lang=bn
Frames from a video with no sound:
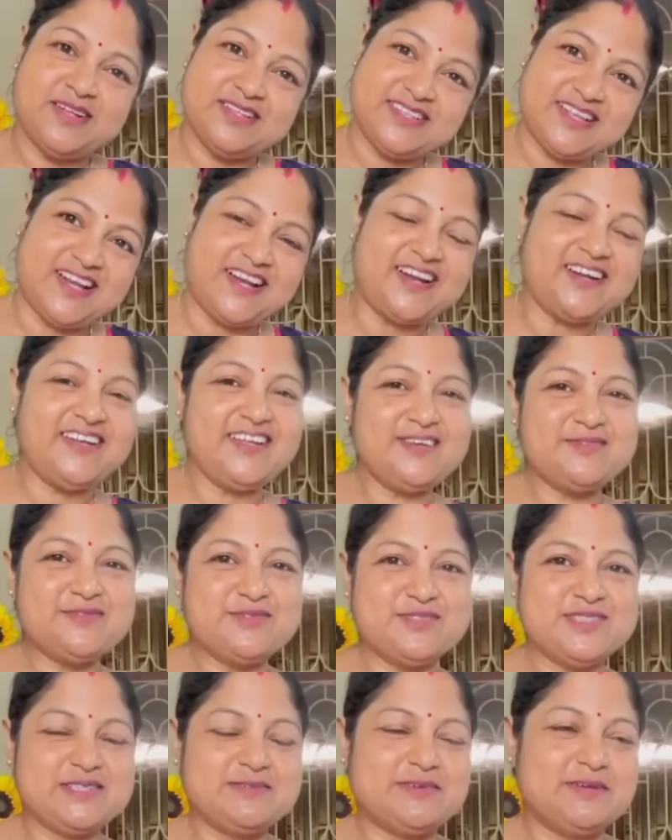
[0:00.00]
তারা ঠিক
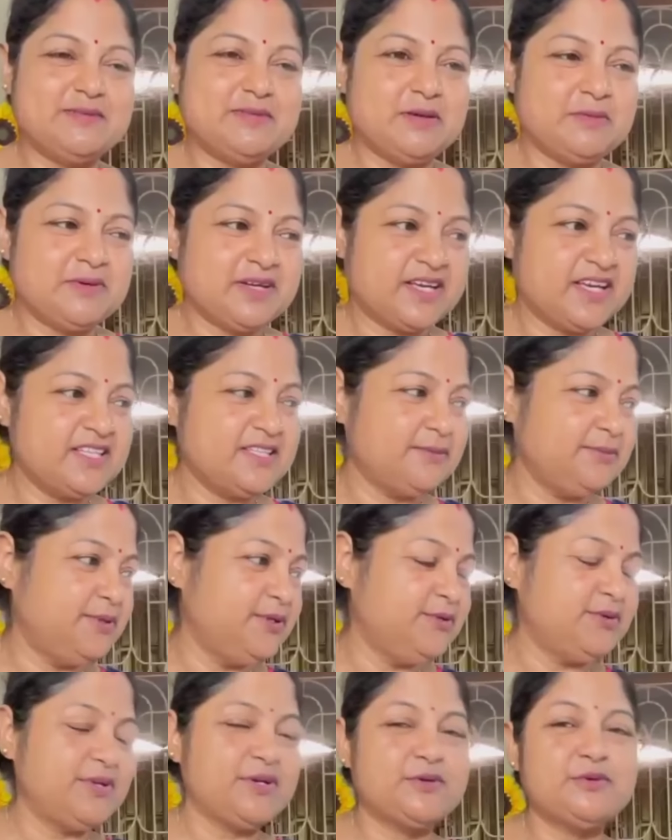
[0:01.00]
বুঝতে পারবে আমাকে যে
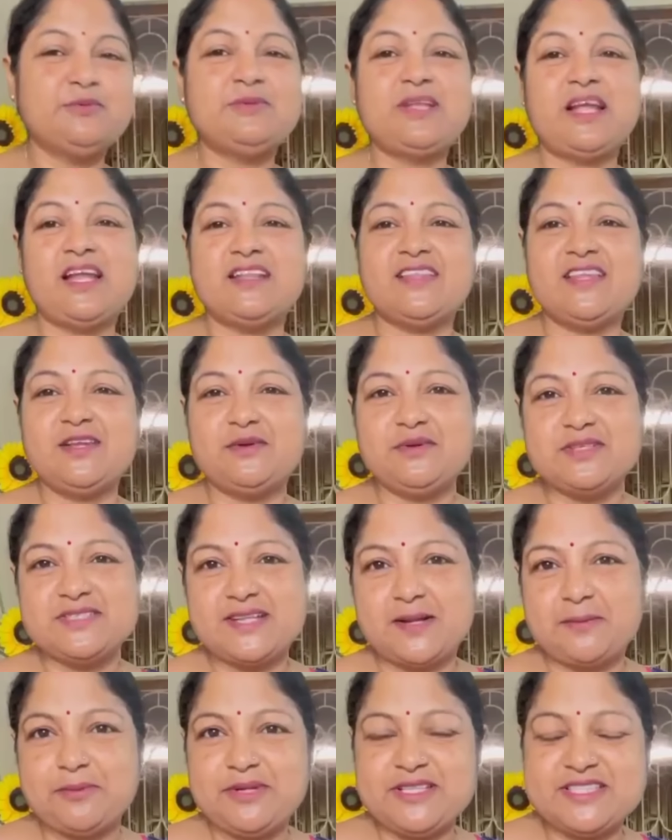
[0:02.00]
ভিডিওটা খুব তাড়াতাড়ি করে
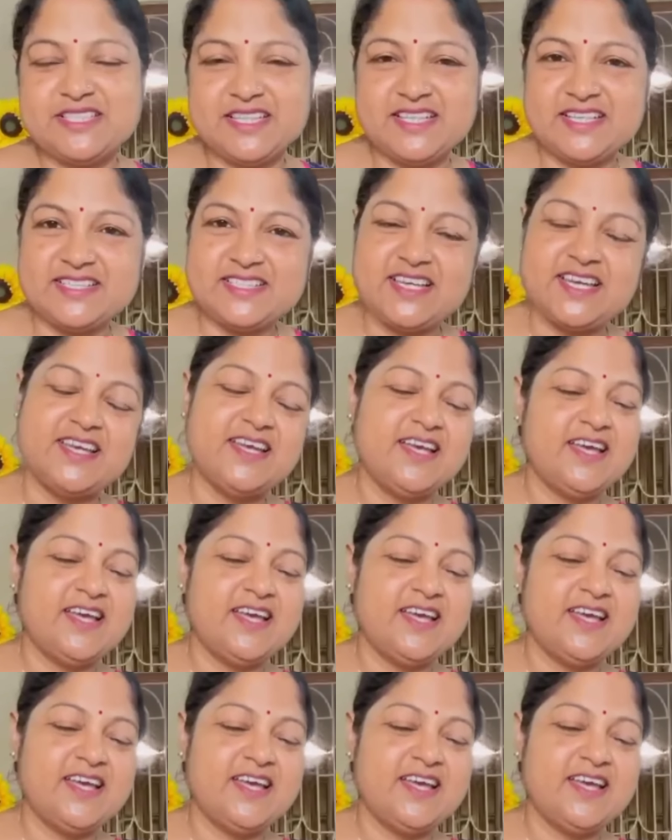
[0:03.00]
শ্রাবণী ছেড়েছে